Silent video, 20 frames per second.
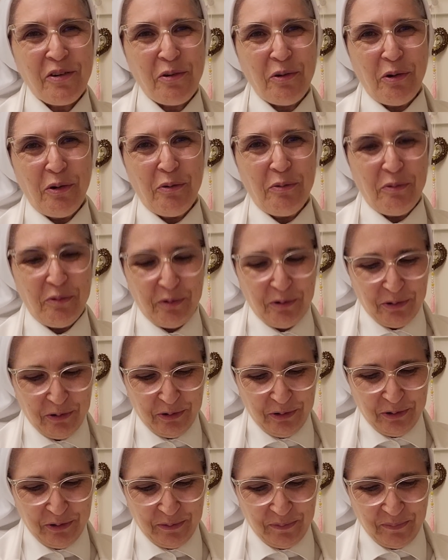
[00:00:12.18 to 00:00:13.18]

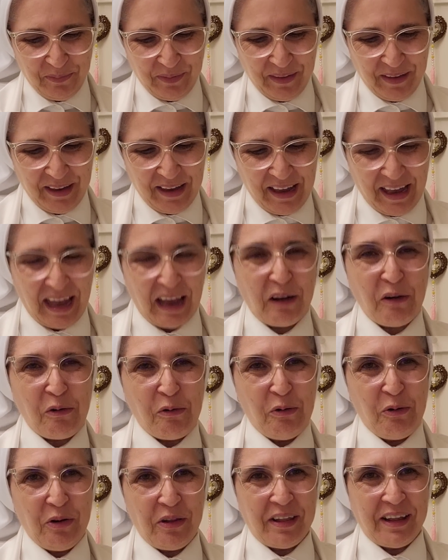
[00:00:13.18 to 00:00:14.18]
Como é
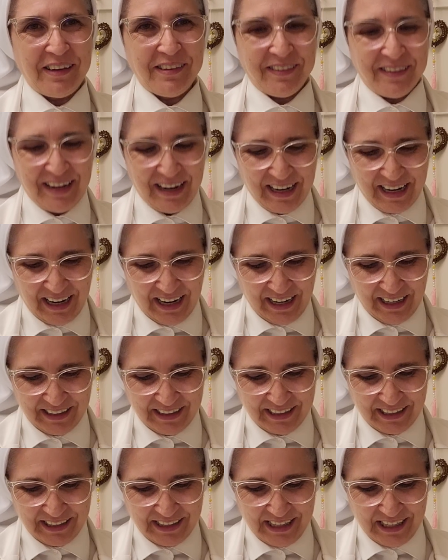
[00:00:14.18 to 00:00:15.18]
curta esta
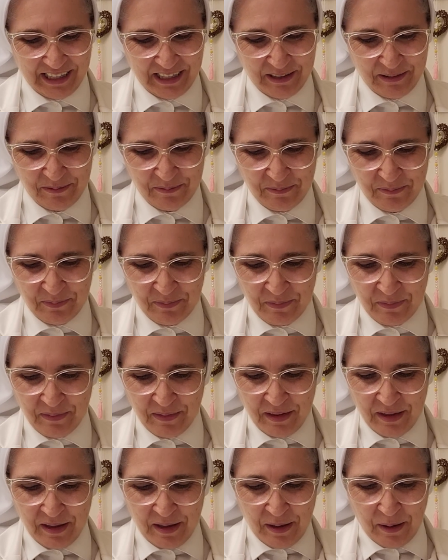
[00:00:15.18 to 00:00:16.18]
carta, né?
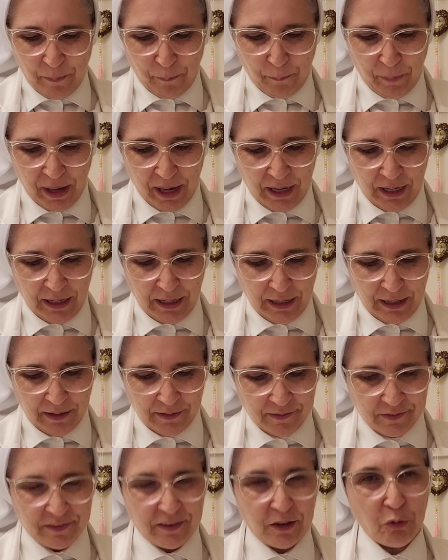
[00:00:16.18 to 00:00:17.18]
Bem,
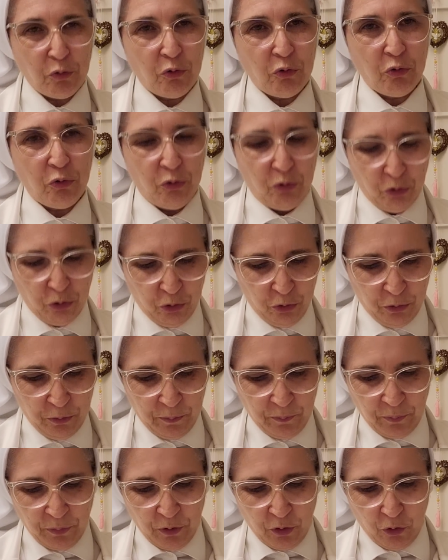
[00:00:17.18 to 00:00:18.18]
segundo
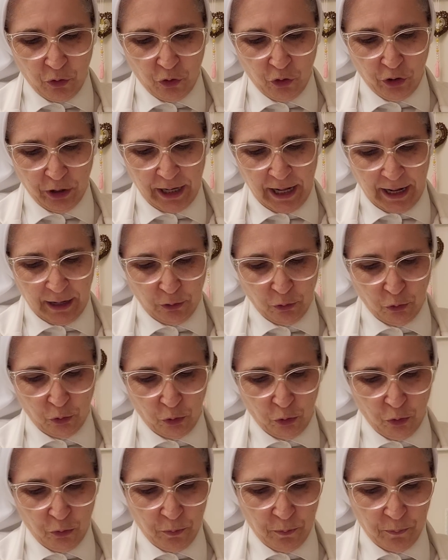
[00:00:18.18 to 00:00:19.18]

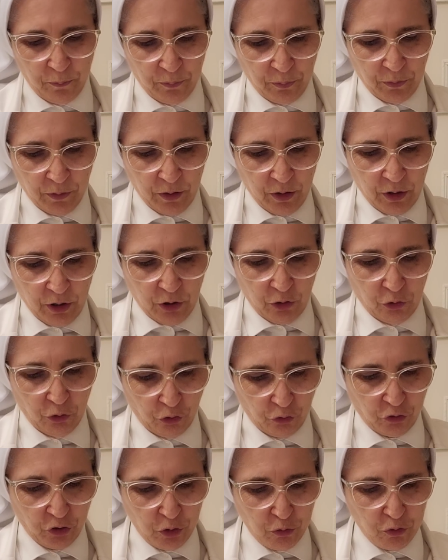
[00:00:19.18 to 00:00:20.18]
oráculo,
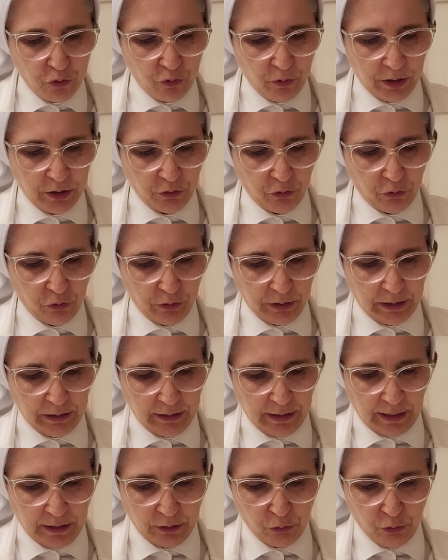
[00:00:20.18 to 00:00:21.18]
no segundo ano do
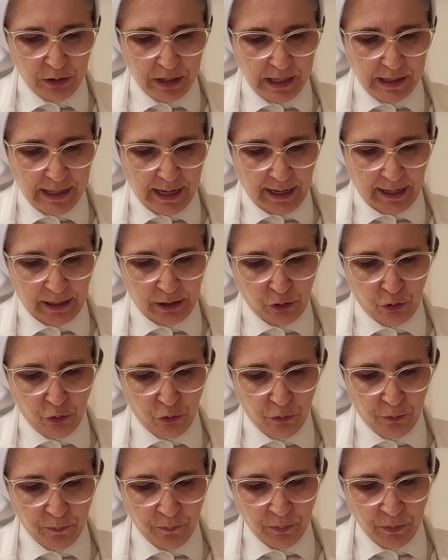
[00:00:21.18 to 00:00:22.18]
reinado de
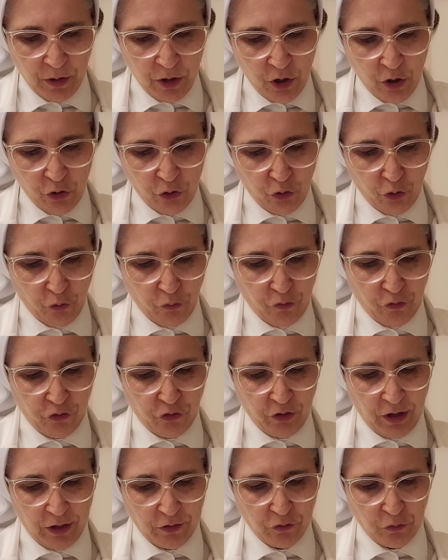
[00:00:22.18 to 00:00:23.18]
Dário, no
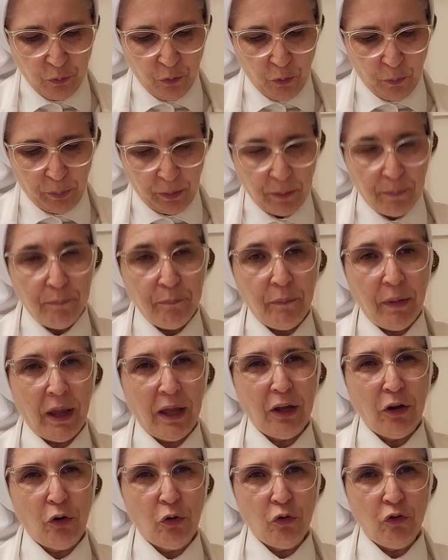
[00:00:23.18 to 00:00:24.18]
vigésimo
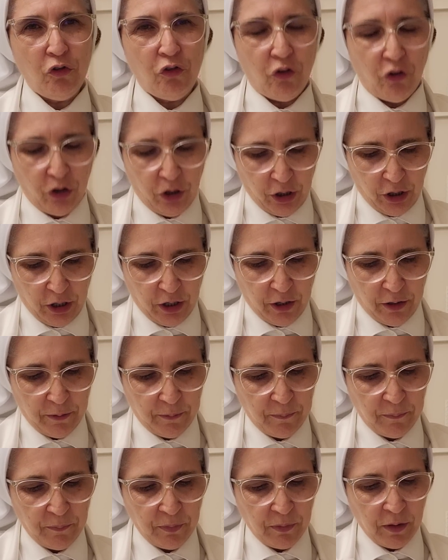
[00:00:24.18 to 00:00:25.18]
primeiro
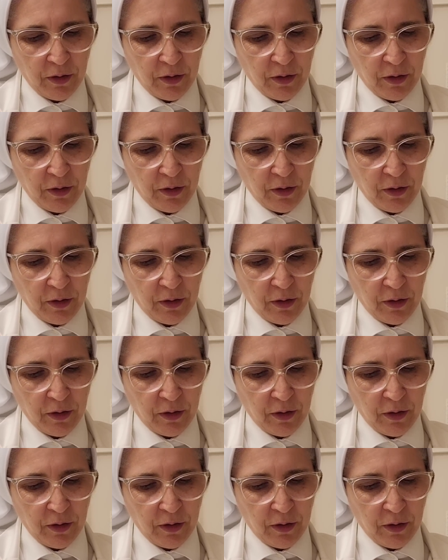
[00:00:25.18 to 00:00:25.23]
dia